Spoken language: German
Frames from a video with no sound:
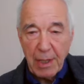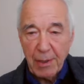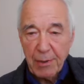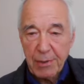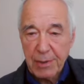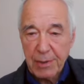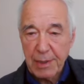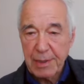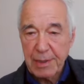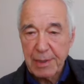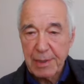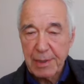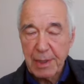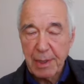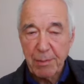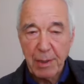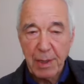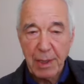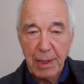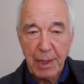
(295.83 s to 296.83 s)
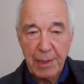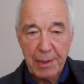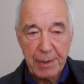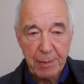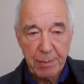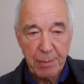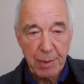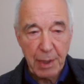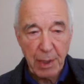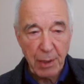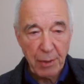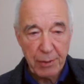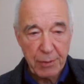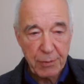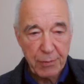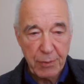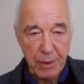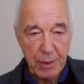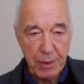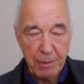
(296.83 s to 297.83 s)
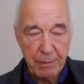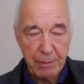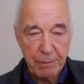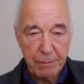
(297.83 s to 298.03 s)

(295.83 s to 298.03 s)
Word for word: aus der sie selber gar nicht mehr herausfinden.